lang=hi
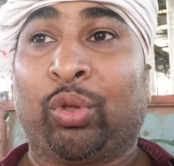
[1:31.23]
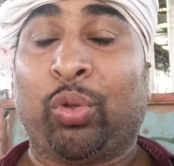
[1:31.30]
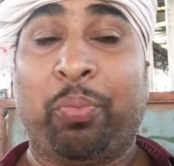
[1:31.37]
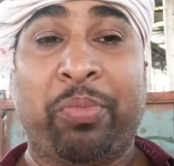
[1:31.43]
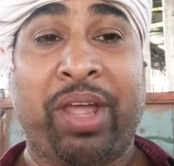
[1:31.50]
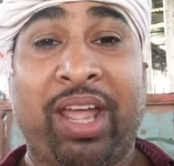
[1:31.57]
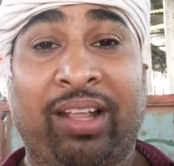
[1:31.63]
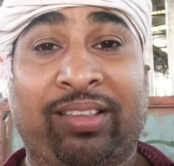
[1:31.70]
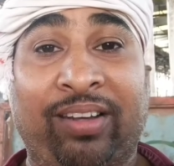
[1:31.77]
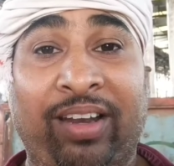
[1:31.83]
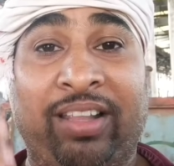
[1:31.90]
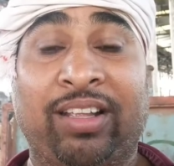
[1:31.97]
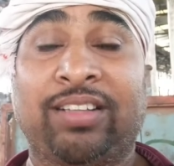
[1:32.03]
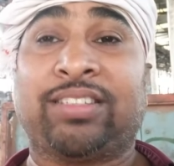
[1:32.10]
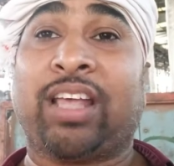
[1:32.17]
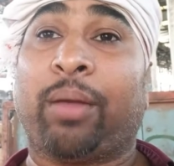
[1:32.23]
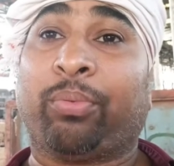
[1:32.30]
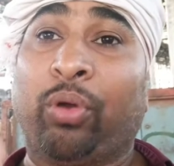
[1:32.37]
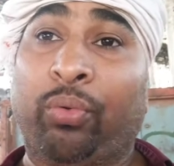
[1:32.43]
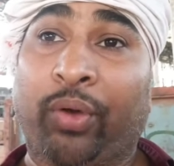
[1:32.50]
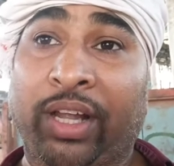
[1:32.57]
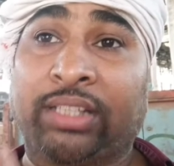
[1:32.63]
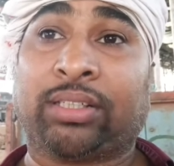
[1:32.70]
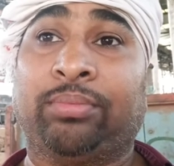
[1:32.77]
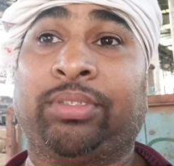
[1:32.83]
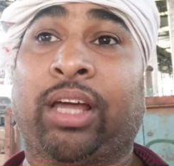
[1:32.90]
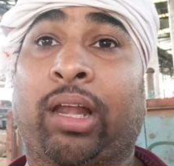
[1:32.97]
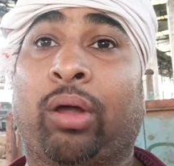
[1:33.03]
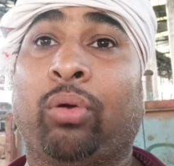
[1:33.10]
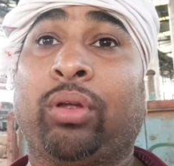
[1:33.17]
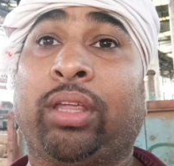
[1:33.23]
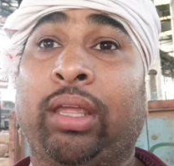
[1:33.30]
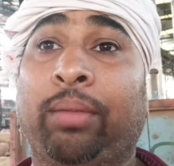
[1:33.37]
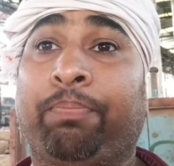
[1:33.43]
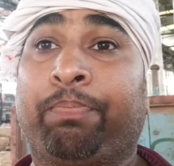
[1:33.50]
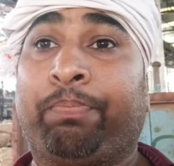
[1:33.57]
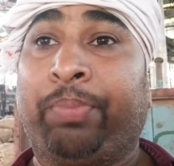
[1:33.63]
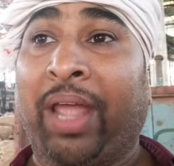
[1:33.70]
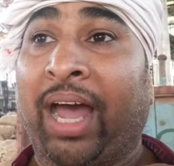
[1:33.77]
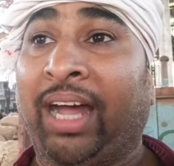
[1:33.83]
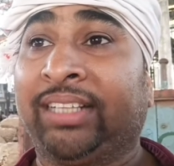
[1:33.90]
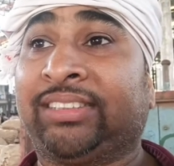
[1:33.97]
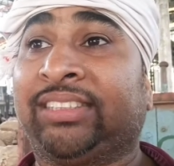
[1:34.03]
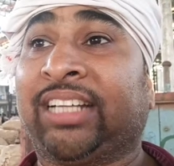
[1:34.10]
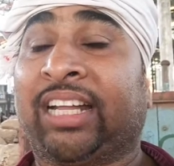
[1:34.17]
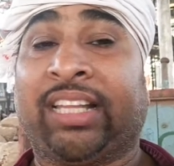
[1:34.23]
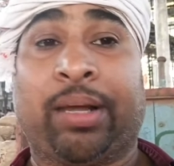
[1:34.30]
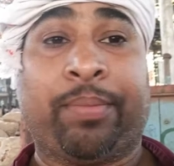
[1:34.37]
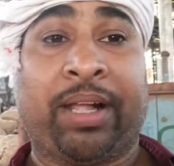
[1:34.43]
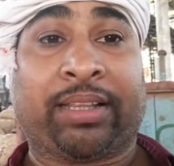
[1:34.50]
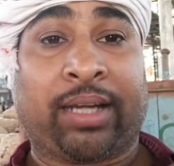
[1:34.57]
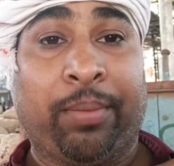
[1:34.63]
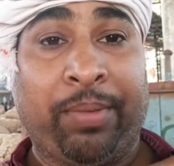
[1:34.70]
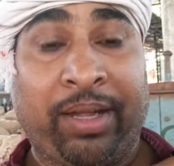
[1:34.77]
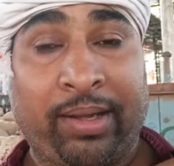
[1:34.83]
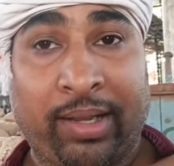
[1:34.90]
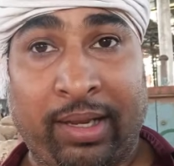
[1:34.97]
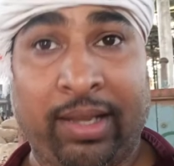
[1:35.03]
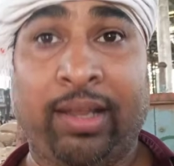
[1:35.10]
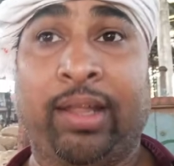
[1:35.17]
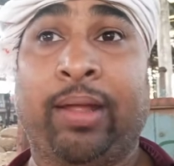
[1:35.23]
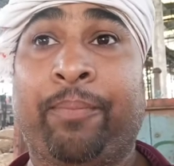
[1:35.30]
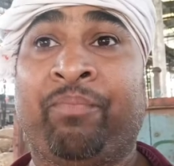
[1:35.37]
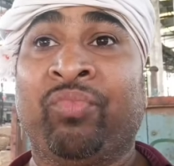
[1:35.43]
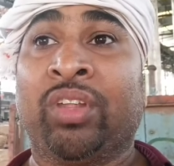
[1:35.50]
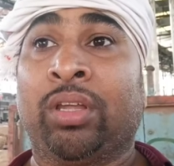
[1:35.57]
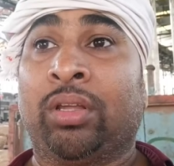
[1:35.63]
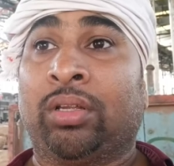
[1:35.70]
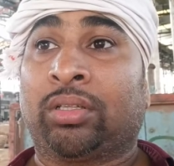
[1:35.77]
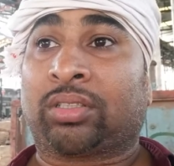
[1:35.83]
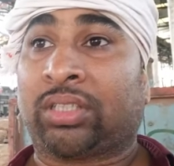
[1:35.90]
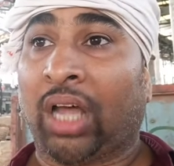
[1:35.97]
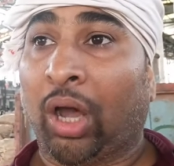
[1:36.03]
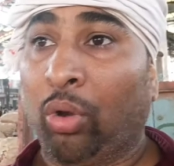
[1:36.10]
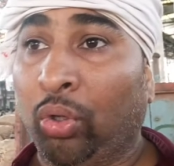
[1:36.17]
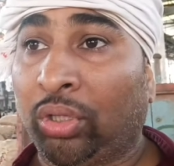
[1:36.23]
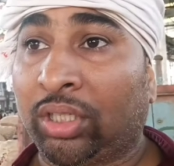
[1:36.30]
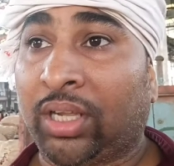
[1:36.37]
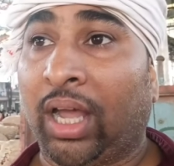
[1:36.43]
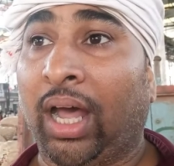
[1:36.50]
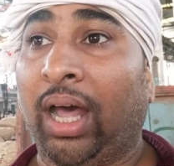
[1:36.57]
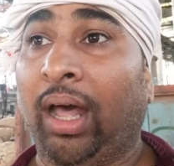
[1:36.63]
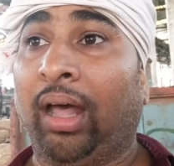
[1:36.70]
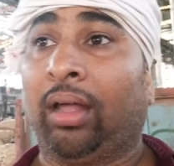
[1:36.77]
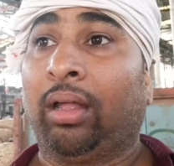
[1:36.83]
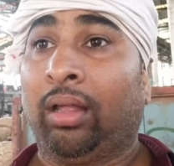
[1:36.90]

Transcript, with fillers: तो मैं इतने दिन से आपको वही समझा रहा हूँ कि प्याज ज़्यादा मात्रा में नहीं है साउथ का